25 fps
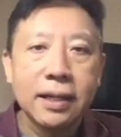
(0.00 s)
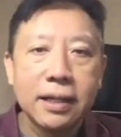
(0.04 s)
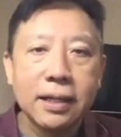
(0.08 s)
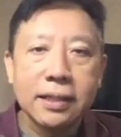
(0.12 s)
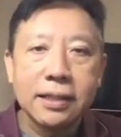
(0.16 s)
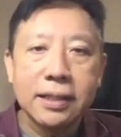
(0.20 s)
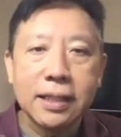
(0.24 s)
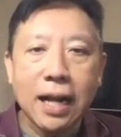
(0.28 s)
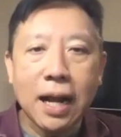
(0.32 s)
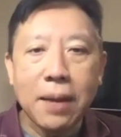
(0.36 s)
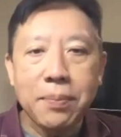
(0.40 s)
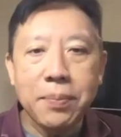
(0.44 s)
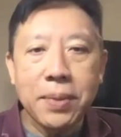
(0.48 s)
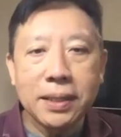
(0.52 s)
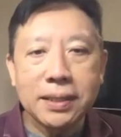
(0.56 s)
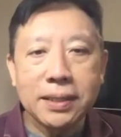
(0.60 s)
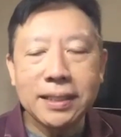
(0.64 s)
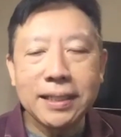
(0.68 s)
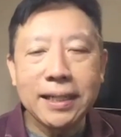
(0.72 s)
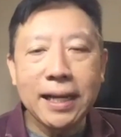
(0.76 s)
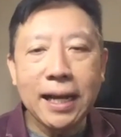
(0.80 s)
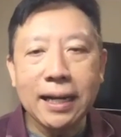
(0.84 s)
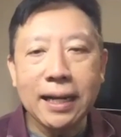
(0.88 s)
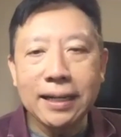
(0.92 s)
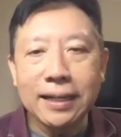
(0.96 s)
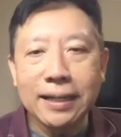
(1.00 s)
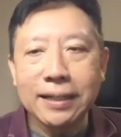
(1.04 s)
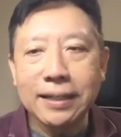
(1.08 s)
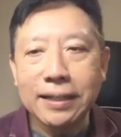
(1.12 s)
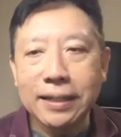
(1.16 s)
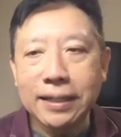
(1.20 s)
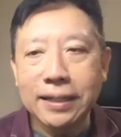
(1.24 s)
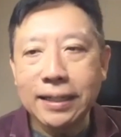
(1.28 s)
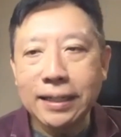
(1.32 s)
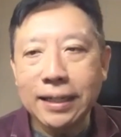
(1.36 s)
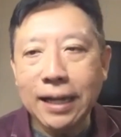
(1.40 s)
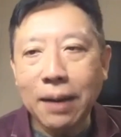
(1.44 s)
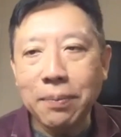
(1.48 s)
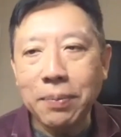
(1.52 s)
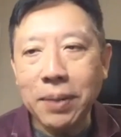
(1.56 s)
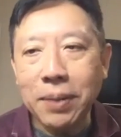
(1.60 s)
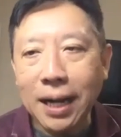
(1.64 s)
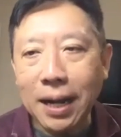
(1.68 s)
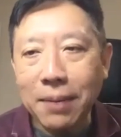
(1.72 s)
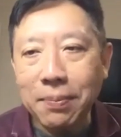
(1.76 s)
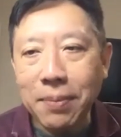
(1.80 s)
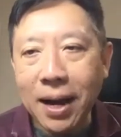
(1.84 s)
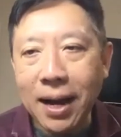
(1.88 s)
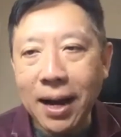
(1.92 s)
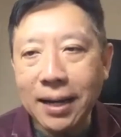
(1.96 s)
Selamat siang Indri, apa
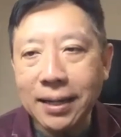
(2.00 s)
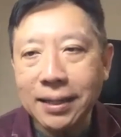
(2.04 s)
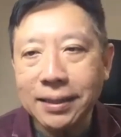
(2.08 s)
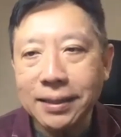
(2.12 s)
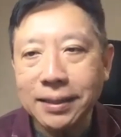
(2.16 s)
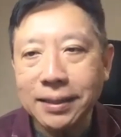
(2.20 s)
kabar?